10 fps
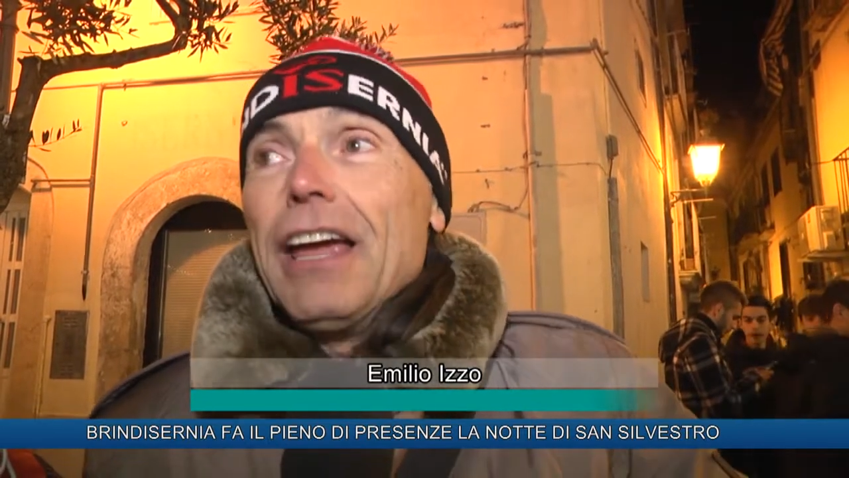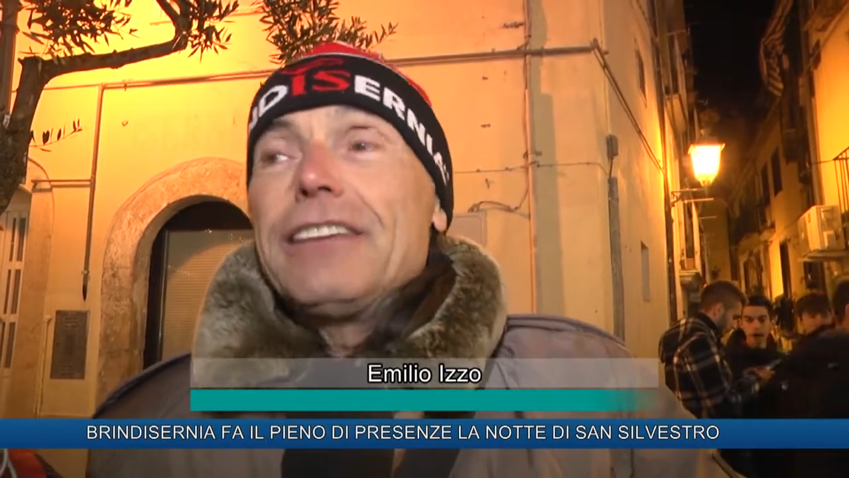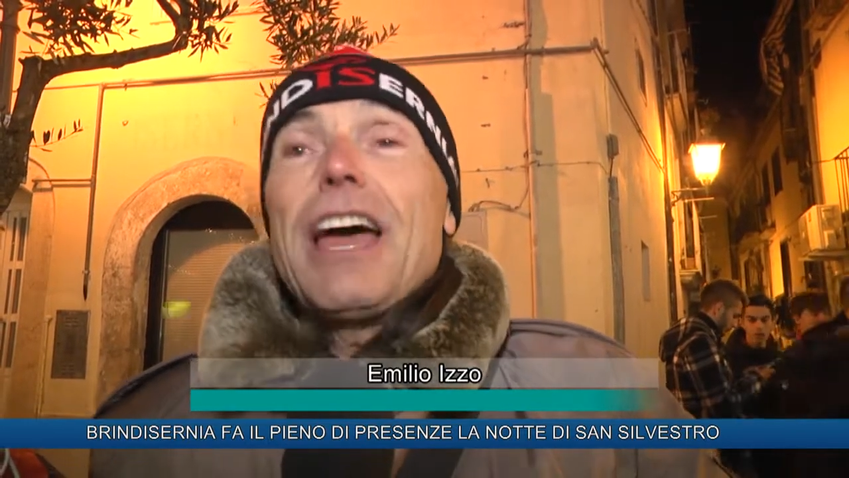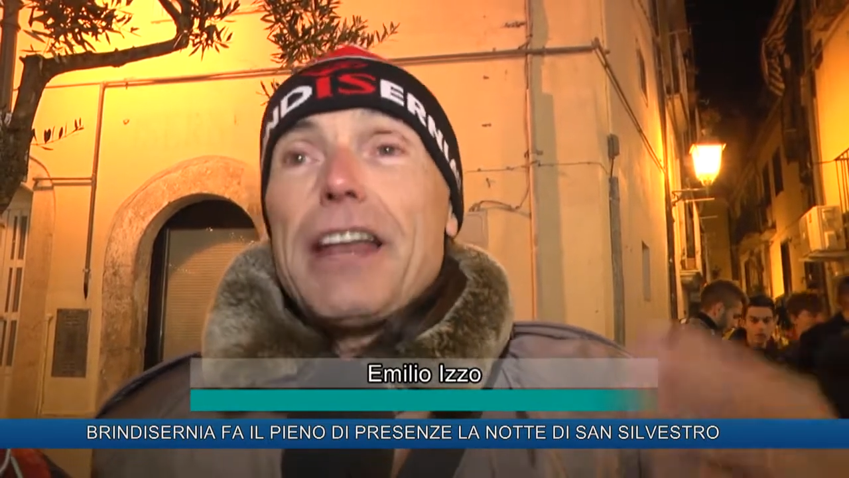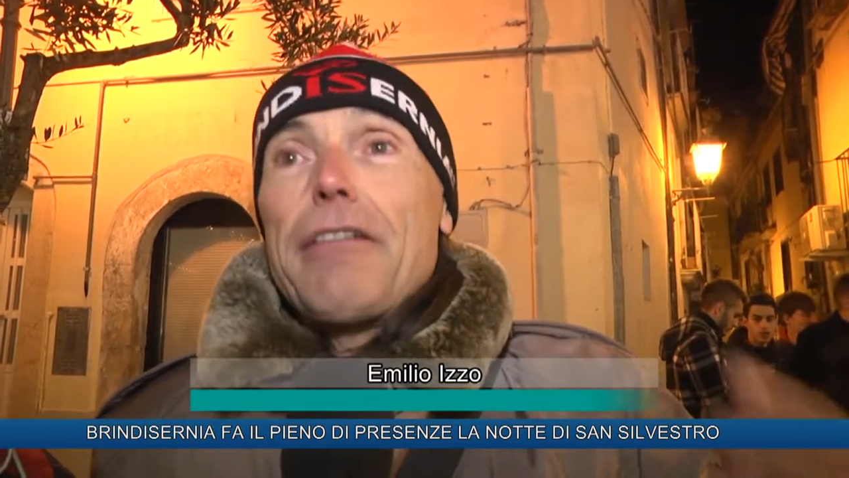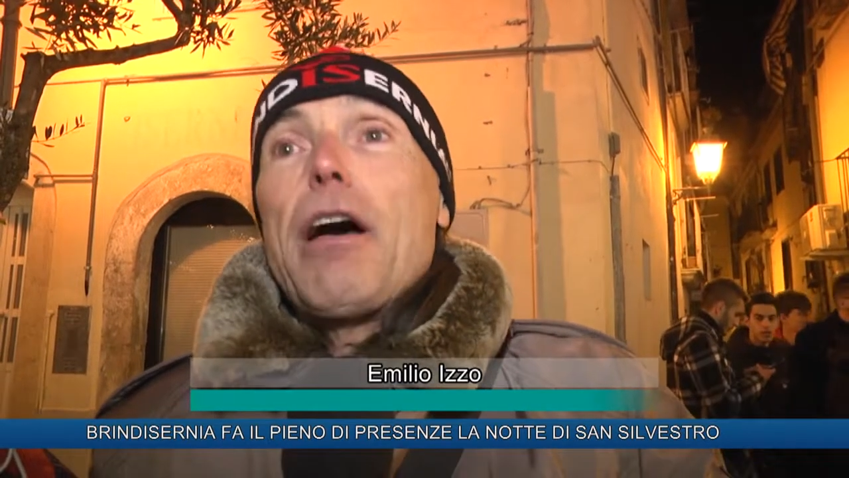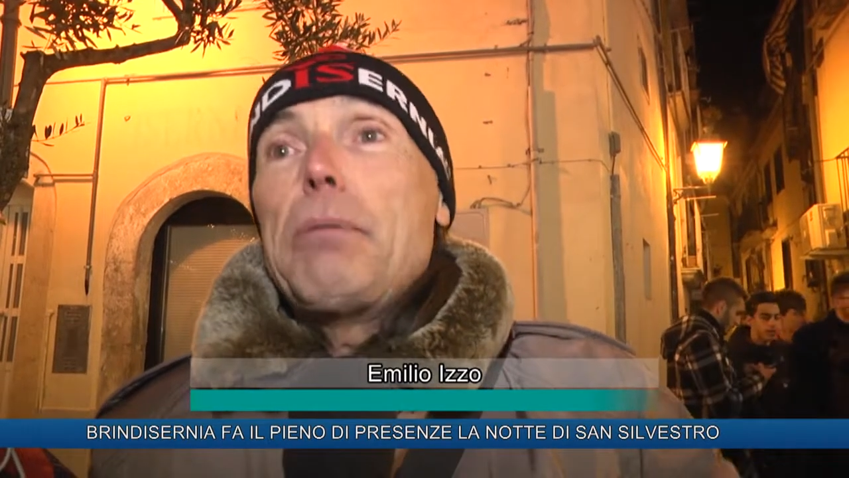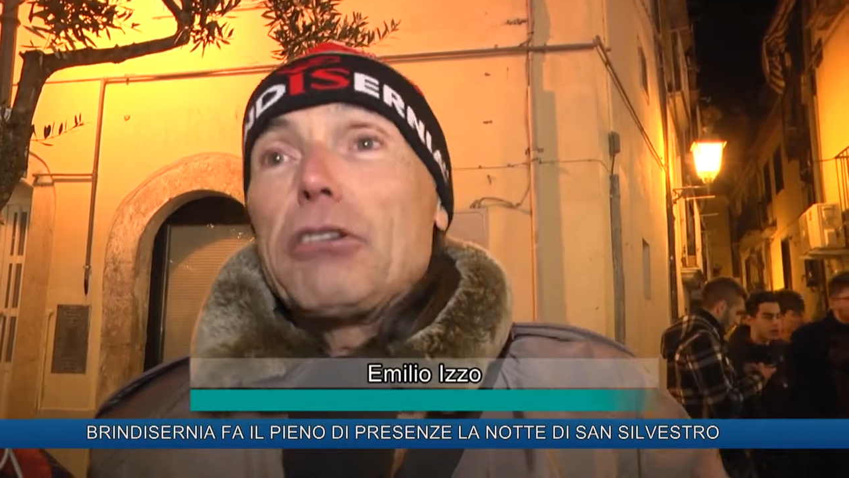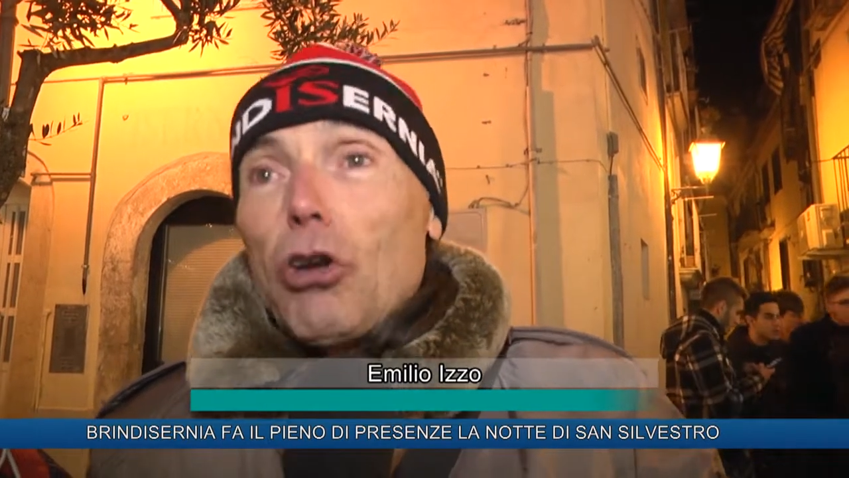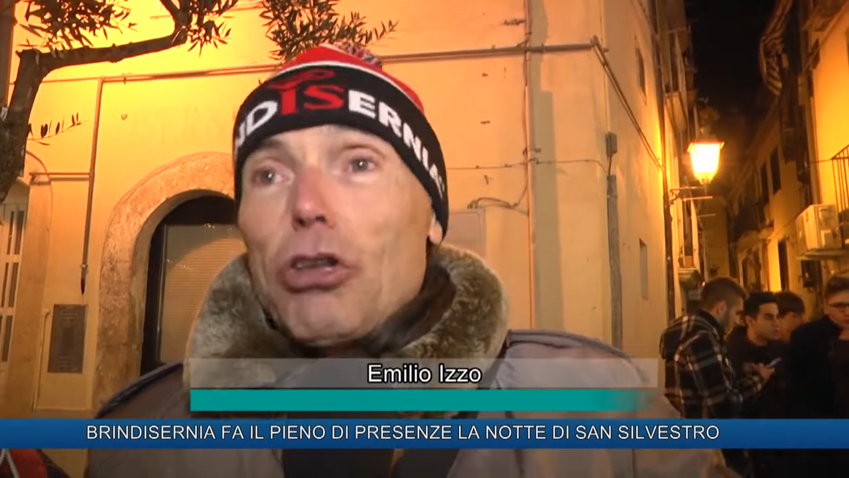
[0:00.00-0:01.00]
Senna aveva
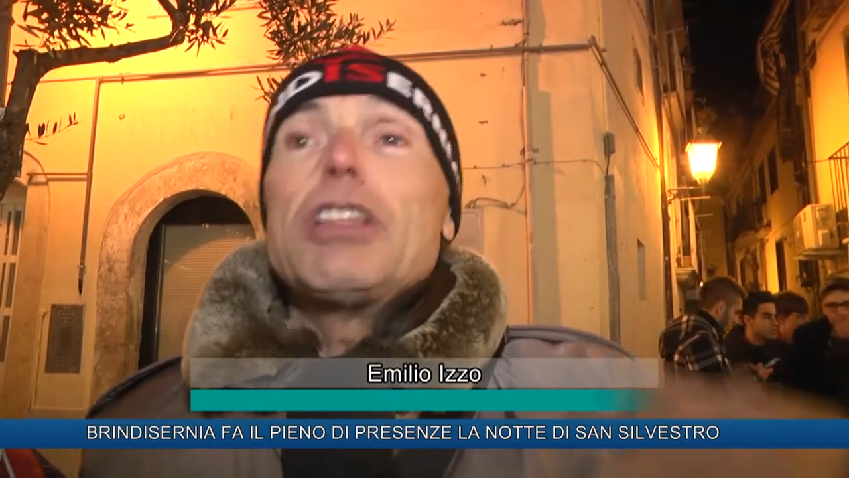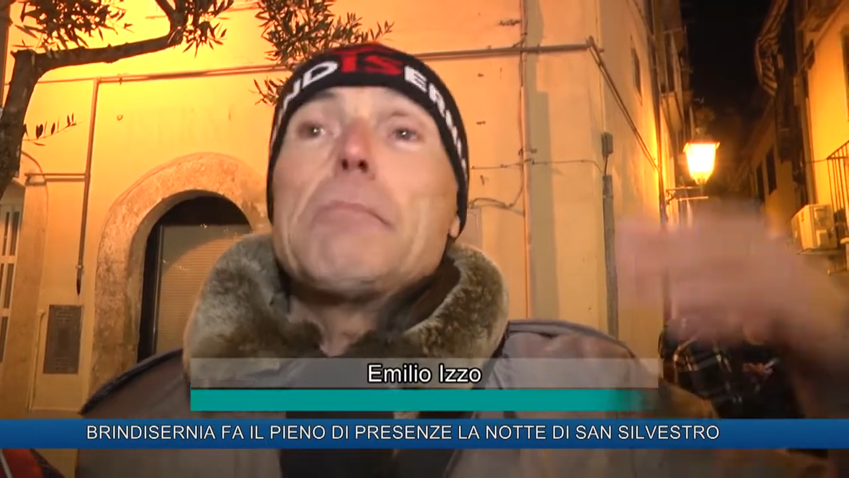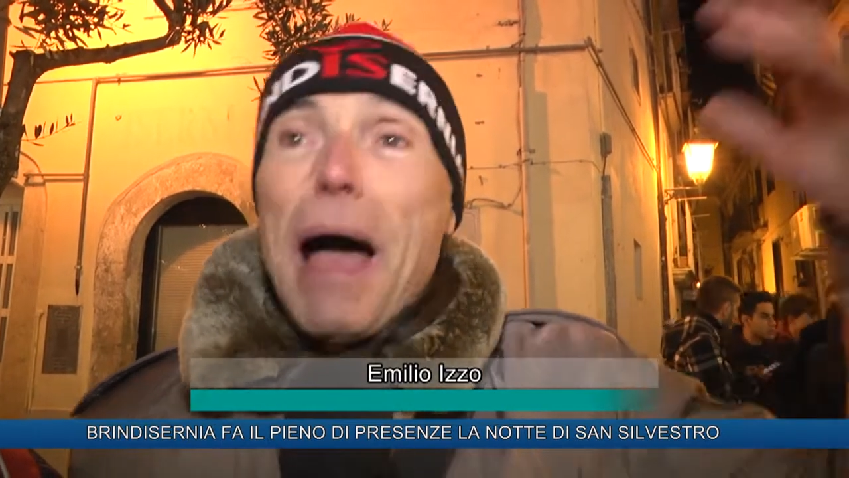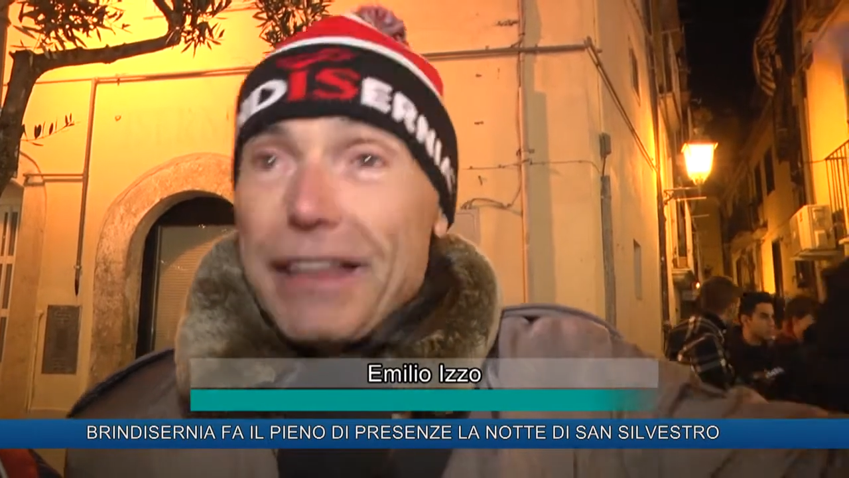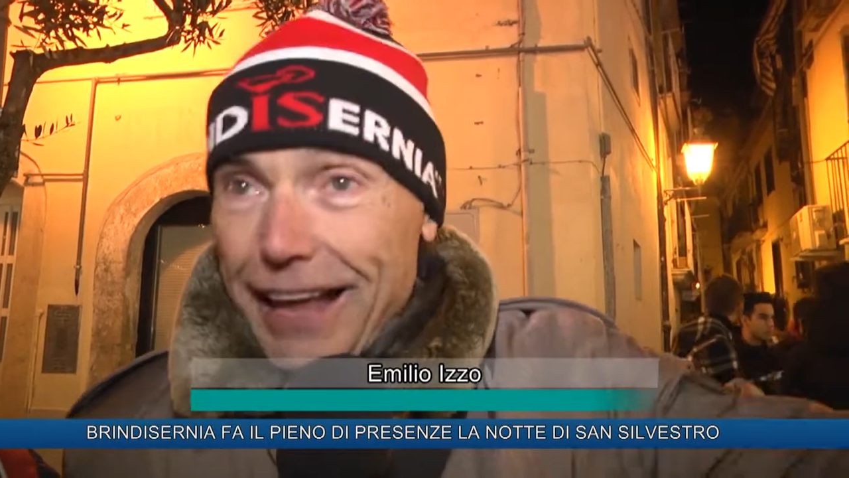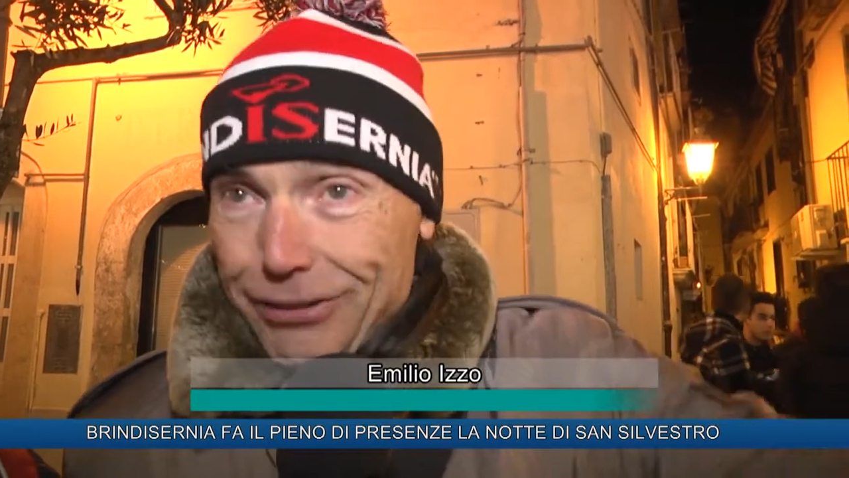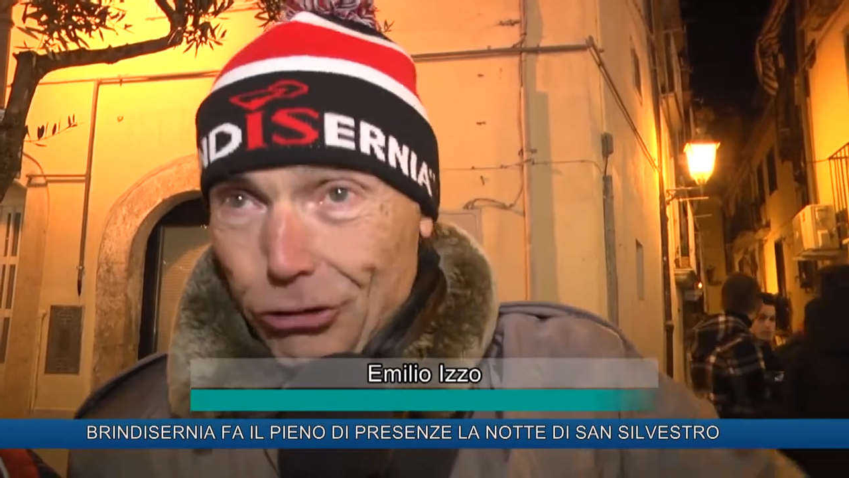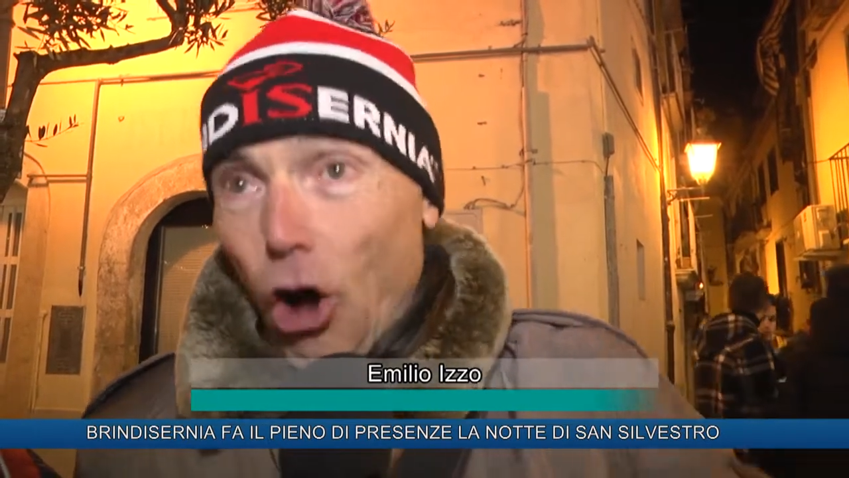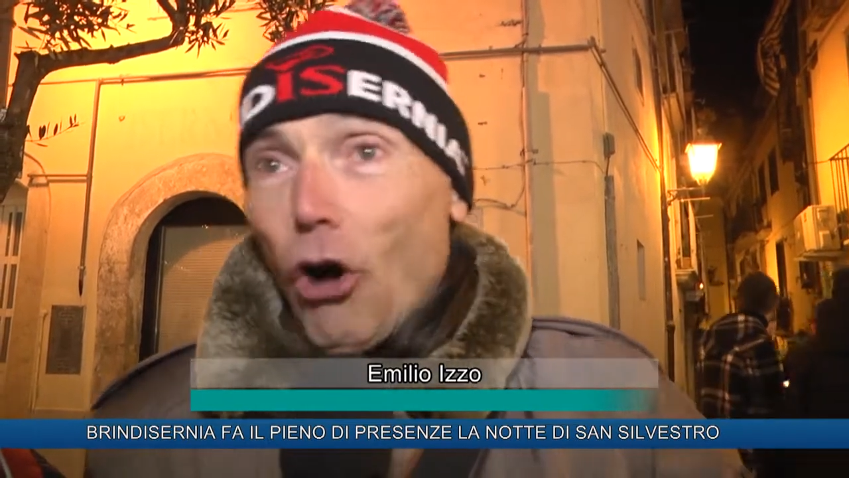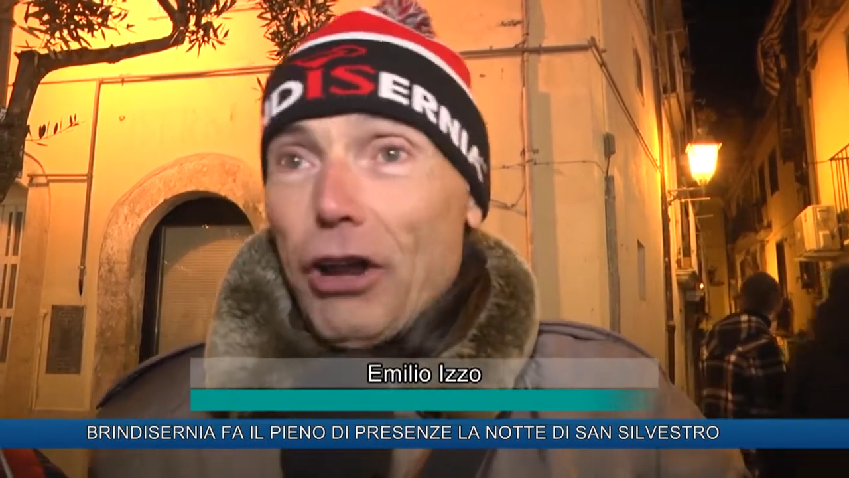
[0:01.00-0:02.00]
bisogno di magna
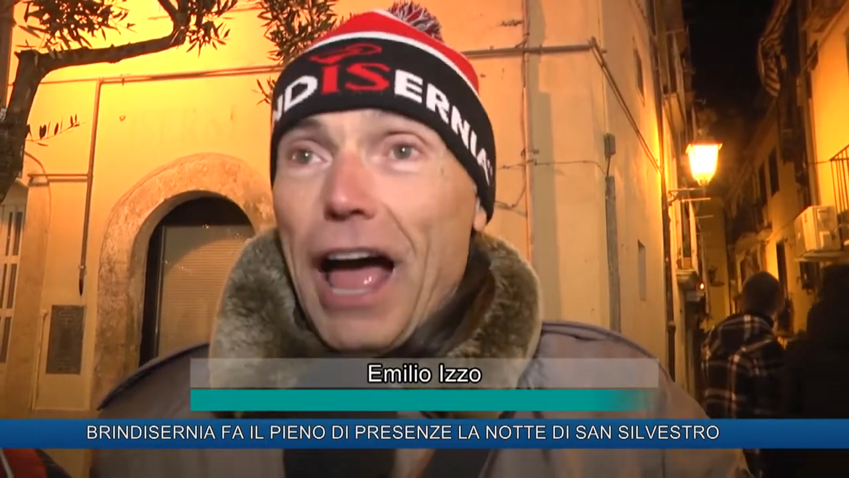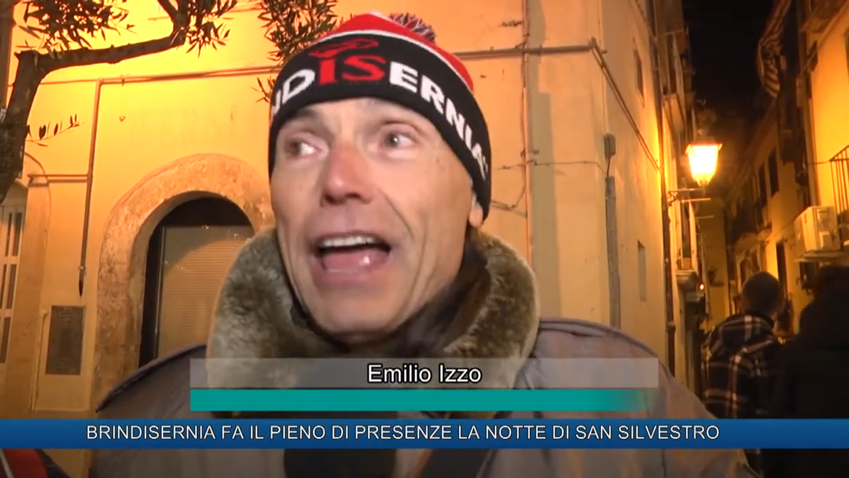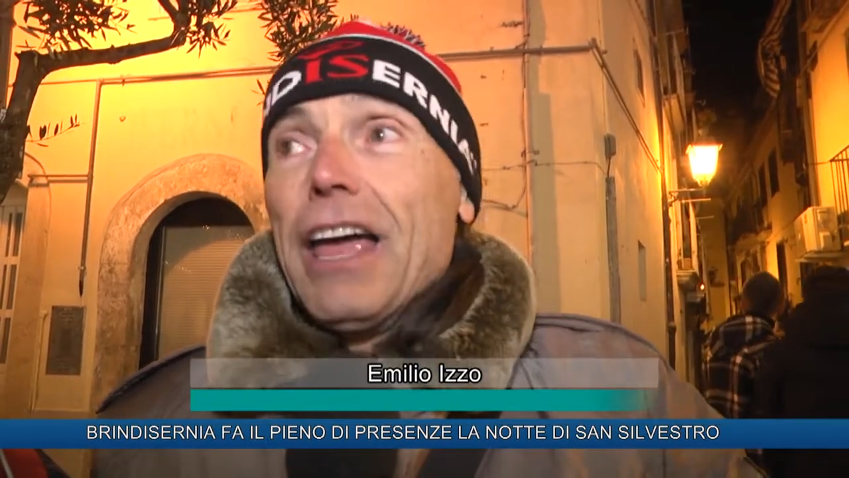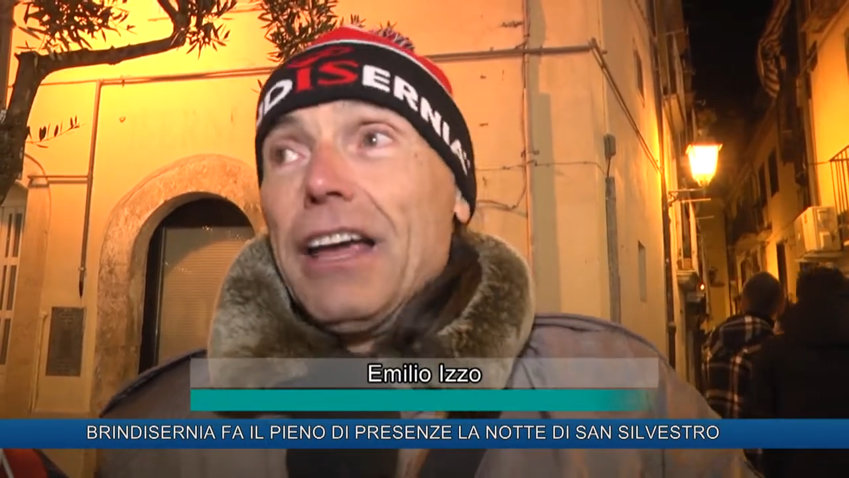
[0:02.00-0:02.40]
storia,